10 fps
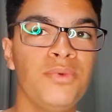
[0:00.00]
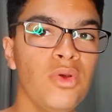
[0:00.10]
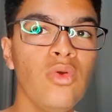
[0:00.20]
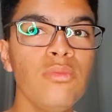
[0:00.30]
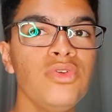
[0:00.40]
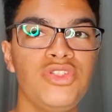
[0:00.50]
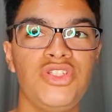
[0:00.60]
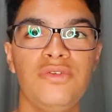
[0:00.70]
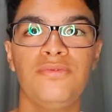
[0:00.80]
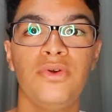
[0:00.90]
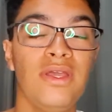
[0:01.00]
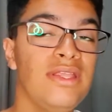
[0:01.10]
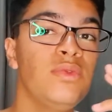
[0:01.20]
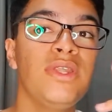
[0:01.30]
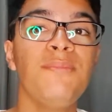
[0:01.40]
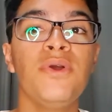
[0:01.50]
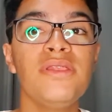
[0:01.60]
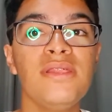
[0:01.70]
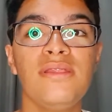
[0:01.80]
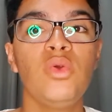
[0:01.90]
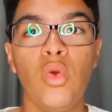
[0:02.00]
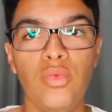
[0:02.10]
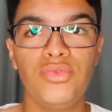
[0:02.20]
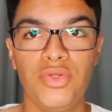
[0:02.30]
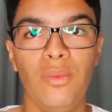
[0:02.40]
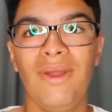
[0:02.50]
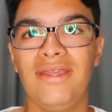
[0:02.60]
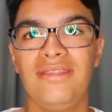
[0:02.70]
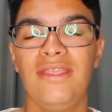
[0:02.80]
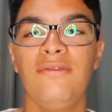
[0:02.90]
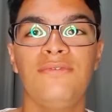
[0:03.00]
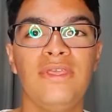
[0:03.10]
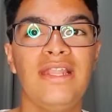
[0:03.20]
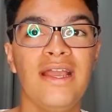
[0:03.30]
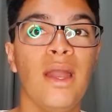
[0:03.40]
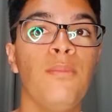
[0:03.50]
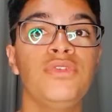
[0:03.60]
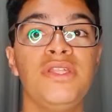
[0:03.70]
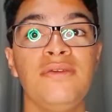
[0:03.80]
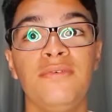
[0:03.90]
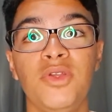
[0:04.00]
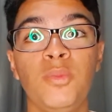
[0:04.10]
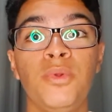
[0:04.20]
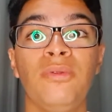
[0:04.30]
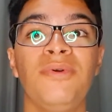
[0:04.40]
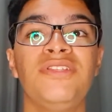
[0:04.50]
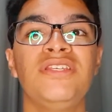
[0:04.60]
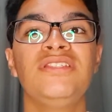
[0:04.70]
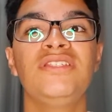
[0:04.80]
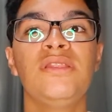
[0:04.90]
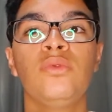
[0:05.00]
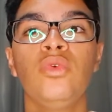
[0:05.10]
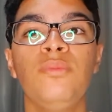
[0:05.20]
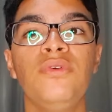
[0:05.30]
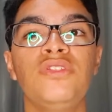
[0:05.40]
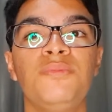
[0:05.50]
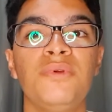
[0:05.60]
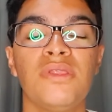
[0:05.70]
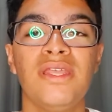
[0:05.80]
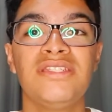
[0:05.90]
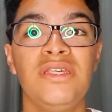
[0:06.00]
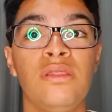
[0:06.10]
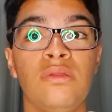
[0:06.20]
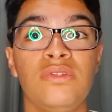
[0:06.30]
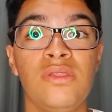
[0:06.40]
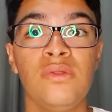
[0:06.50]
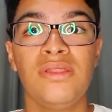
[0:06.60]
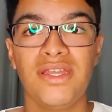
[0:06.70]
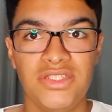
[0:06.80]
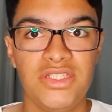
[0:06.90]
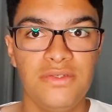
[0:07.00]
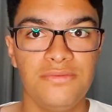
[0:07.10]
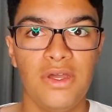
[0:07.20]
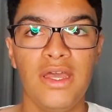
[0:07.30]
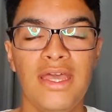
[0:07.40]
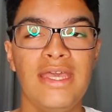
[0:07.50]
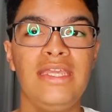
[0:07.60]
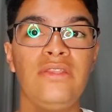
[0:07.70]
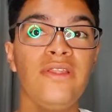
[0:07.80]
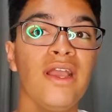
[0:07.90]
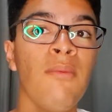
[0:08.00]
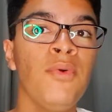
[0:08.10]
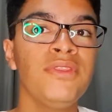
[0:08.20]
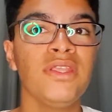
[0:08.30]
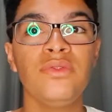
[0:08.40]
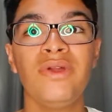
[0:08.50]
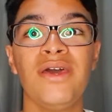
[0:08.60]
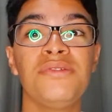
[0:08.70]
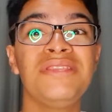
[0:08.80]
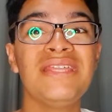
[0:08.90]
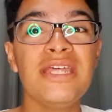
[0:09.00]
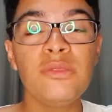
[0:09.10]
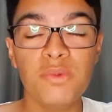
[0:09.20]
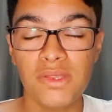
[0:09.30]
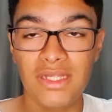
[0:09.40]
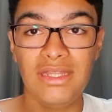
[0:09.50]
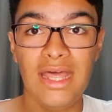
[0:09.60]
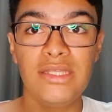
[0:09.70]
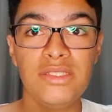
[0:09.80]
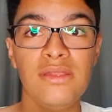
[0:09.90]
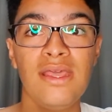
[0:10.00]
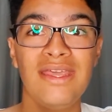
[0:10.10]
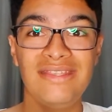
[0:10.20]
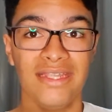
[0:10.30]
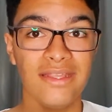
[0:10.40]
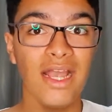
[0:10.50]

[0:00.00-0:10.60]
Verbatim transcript: Por algum motivo, depois desse encontro que o Mark teve, ele acabou desenvolvendo um problema de distúrbio de personagem dissociativa. Então ele acabou tendo, no caso, três personalidades dentro da